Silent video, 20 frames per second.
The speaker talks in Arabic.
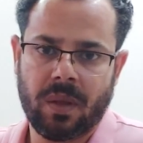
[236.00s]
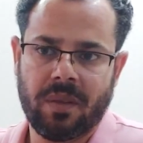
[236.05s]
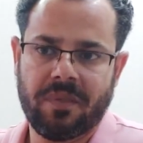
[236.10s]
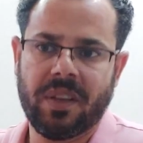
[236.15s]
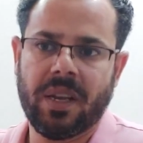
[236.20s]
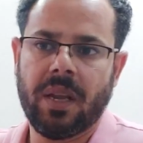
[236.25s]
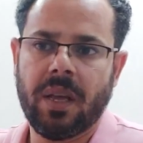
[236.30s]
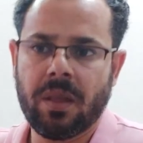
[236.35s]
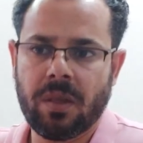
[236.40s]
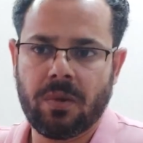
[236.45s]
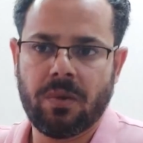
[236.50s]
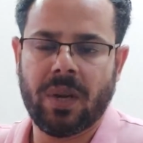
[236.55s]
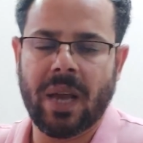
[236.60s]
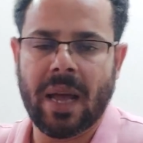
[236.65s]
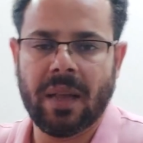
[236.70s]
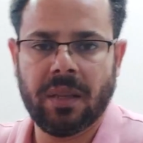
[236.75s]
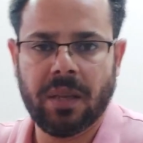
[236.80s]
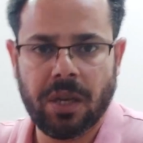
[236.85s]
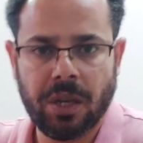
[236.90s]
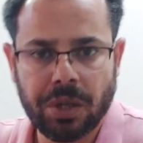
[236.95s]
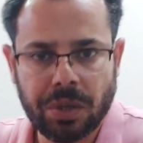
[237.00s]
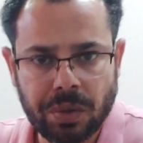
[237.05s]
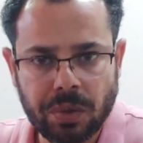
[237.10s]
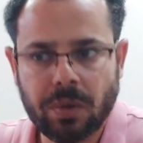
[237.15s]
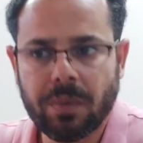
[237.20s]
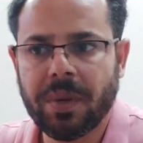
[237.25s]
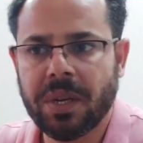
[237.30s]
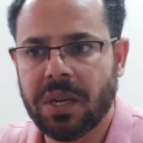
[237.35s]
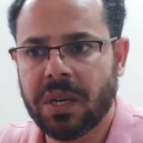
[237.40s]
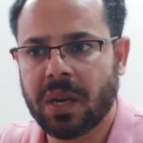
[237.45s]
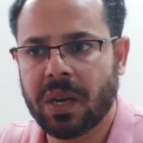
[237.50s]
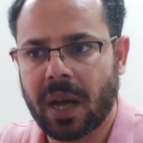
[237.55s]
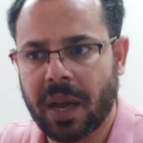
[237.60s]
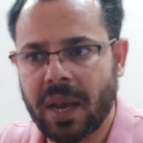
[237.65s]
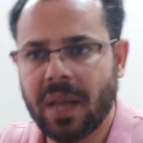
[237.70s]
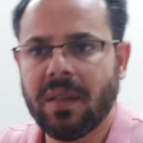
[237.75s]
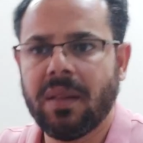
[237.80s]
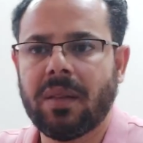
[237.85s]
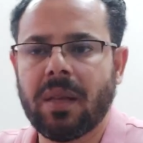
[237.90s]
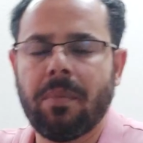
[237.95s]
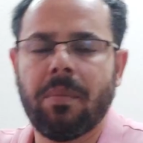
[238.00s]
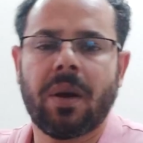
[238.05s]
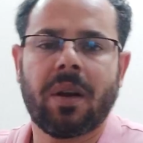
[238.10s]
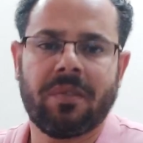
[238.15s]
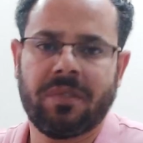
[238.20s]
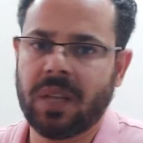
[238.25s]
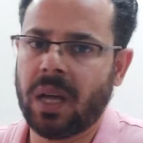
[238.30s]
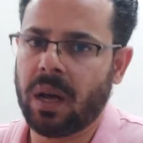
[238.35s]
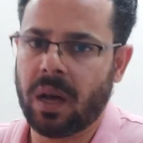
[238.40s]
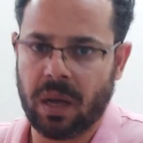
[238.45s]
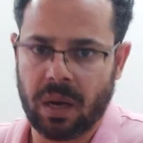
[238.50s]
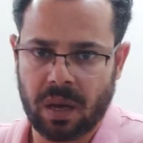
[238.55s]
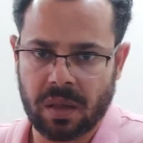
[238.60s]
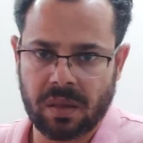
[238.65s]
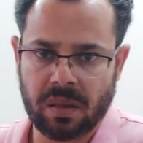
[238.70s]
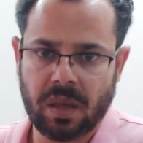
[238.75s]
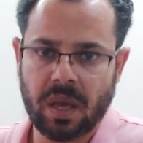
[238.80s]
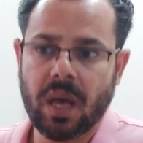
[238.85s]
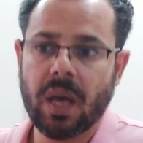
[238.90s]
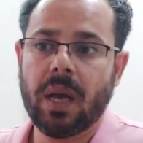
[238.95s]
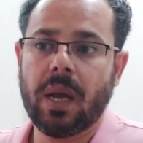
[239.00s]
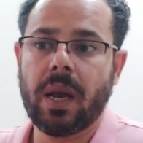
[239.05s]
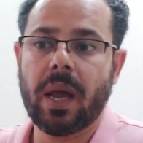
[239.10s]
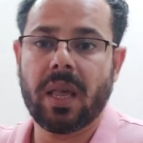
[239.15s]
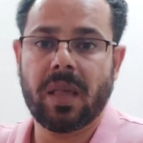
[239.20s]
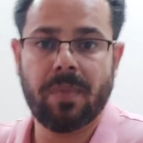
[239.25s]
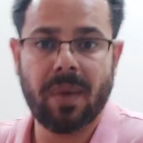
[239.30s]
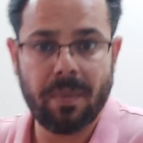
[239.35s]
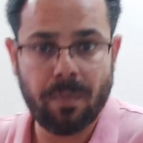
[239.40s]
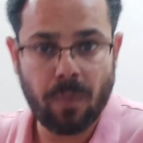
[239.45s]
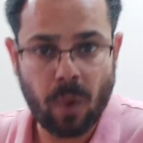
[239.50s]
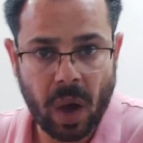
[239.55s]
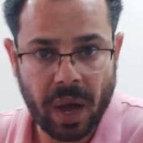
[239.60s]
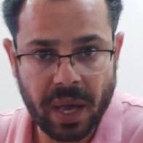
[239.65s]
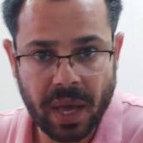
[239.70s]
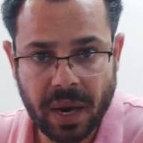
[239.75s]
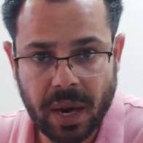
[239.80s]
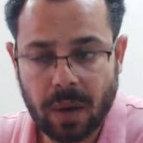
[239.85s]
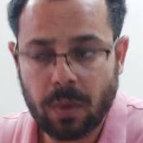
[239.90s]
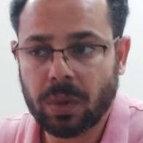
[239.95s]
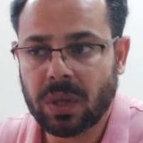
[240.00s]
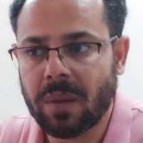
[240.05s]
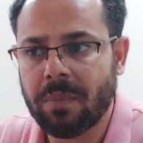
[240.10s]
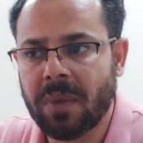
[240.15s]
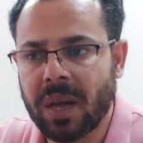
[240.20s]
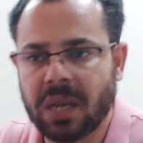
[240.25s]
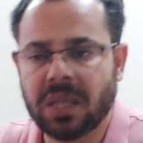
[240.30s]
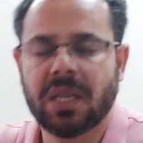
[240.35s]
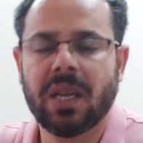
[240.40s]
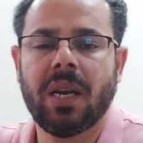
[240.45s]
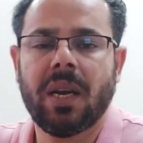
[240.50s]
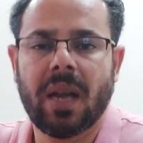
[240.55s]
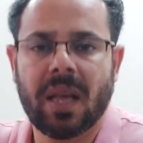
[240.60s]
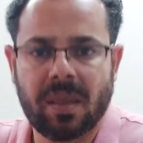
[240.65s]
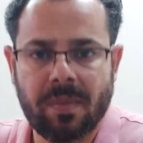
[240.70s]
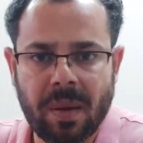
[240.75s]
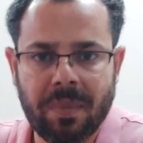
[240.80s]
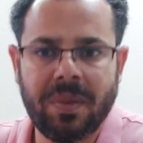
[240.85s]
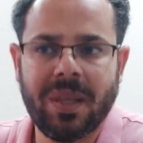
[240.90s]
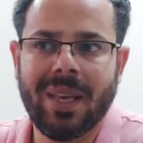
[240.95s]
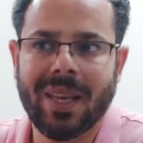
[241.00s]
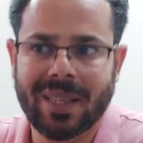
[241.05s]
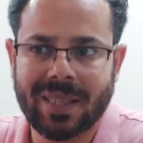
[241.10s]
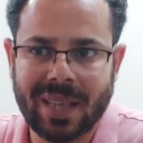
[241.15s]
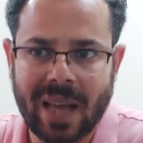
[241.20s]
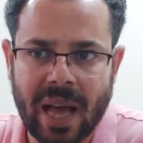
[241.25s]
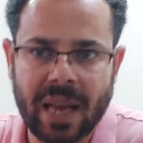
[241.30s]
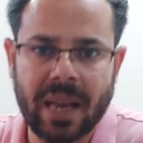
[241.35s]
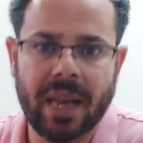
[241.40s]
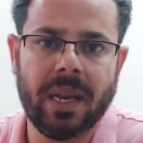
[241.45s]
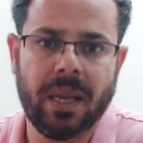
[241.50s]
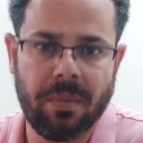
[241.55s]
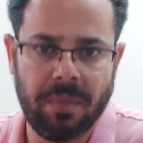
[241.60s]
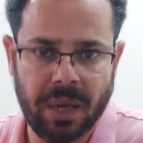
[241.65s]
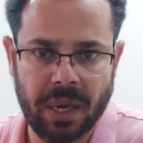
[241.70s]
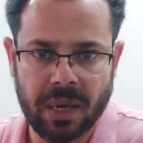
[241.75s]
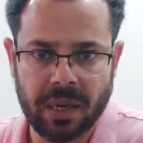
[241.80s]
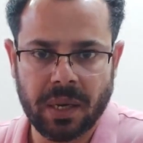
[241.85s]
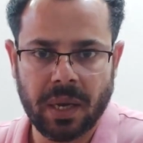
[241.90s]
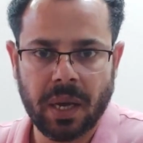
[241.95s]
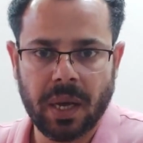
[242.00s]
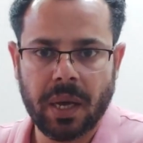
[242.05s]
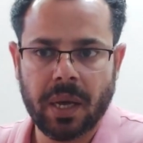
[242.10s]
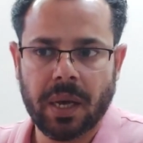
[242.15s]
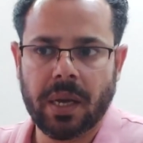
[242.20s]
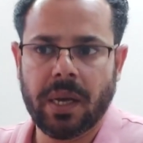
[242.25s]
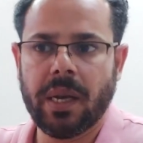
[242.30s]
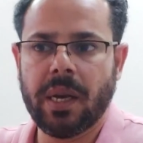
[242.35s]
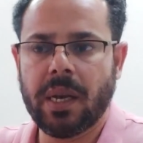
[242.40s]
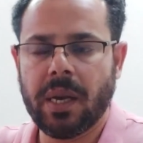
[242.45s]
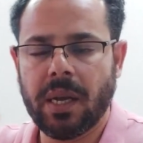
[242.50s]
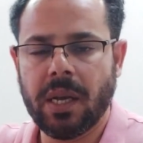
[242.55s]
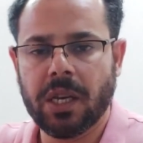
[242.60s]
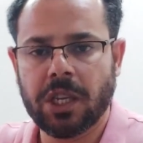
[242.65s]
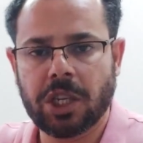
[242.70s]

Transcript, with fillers: في الهيستوري عند اليوتيوب ان القناه دي تم رفضها خلاص لاسباب معينه وتم ارسال الاسباب ديت على الايميل للي